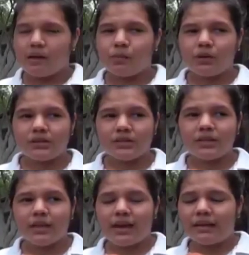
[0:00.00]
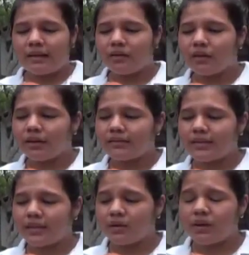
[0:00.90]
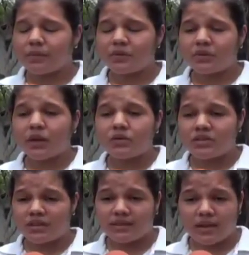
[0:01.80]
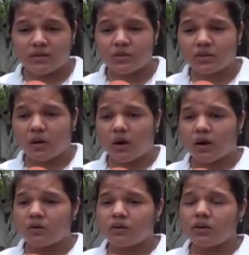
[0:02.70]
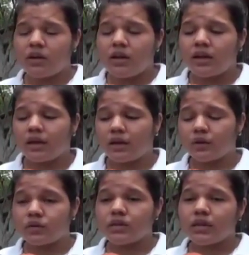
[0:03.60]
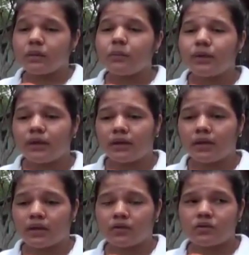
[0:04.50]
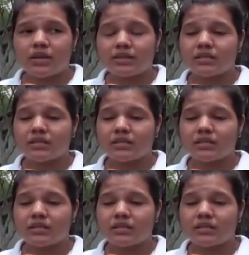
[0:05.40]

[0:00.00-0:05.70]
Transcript: El policía ideal creo que sería una persona concentrada en su trabajo, que no se desvíe, que no se